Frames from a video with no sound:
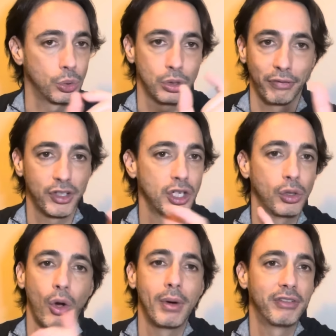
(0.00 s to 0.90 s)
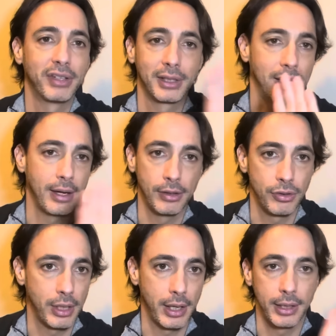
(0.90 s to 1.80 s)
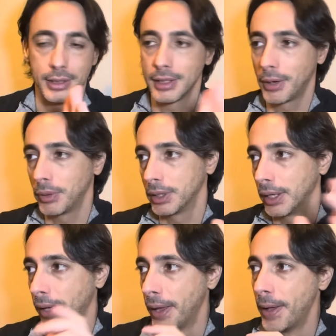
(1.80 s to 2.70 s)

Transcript: sto facendo come al fantacalcio ragazzi, eh, quindi